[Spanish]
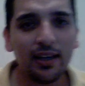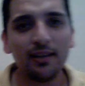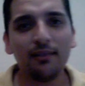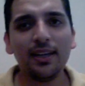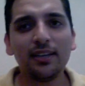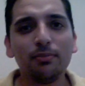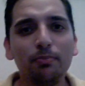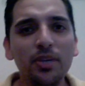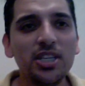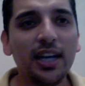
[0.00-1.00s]
que se vaya a
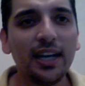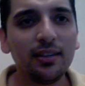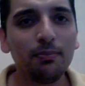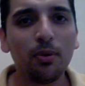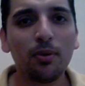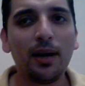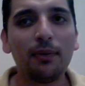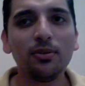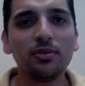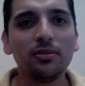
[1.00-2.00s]
su pinche casa por
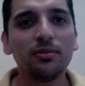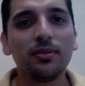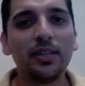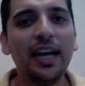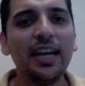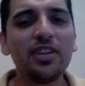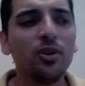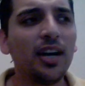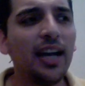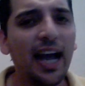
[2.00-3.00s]
baboso. Ya le
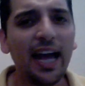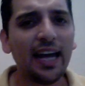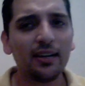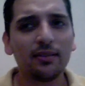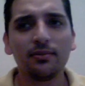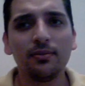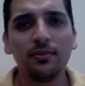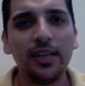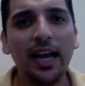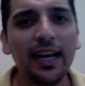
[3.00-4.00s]
echó a regar.
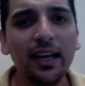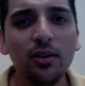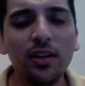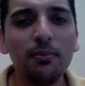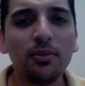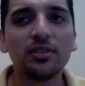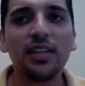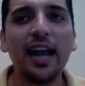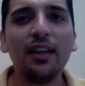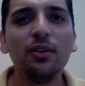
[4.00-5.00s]
Ya quedó
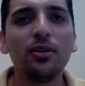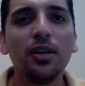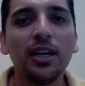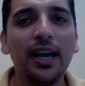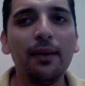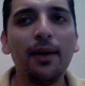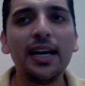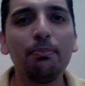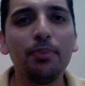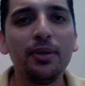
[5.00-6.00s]
demostrado que
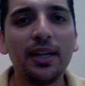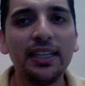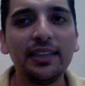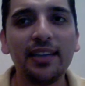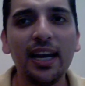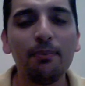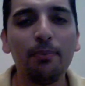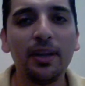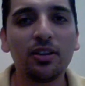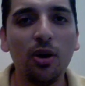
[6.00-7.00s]
van a privatizar el
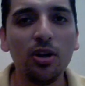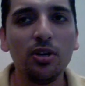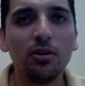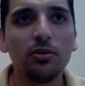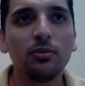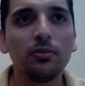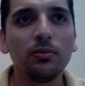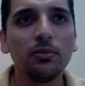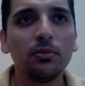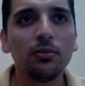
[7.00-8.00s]
petróleo.
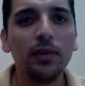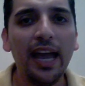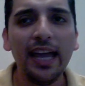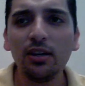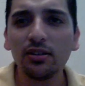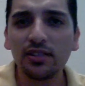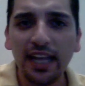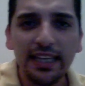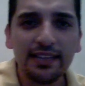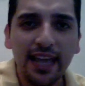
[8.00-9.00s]
Ahí lo
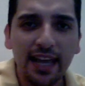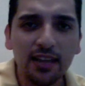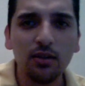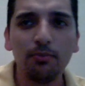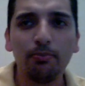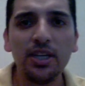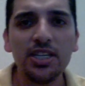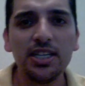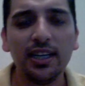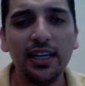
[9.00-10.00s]
está diciendo el
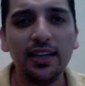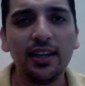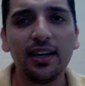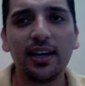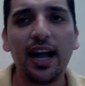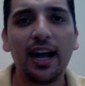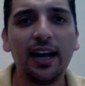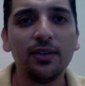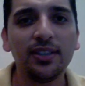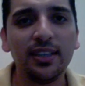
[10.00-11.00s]
pinche líder
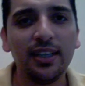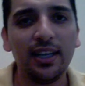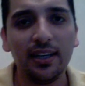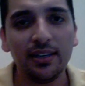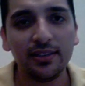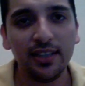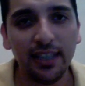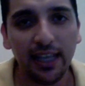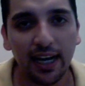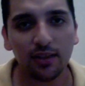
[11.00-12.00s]
cagado ese del
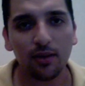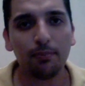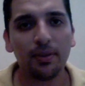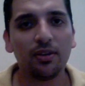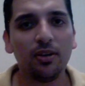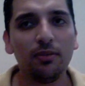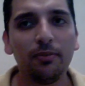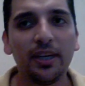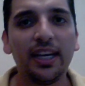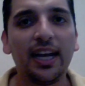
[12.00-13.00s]
sindicato de
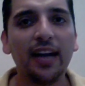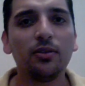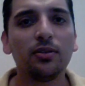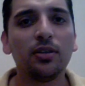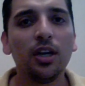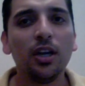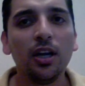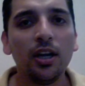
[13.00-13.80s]
petróleo mexicano...